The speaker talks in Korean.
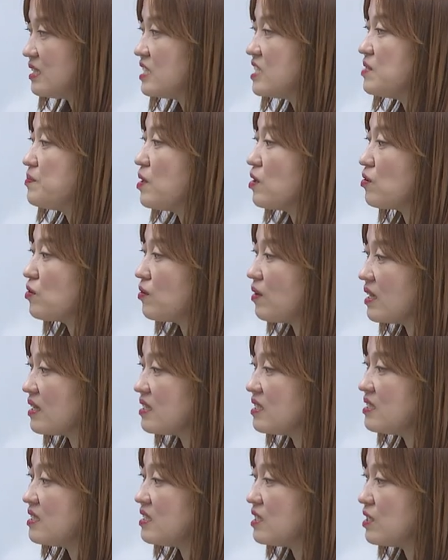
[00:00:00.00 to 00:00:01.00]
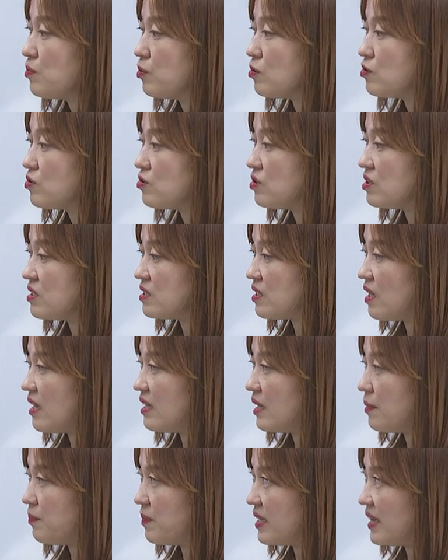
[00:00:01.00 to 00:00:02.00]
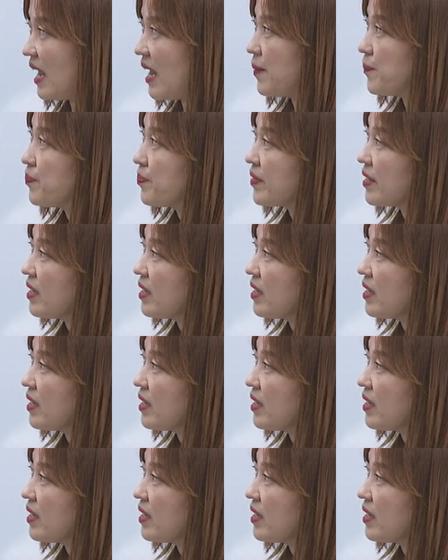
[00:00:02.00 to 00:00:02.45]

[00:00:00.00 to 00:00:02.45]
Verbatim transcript: 질병으로 왔는지를 볼 수 있어야 됩니다.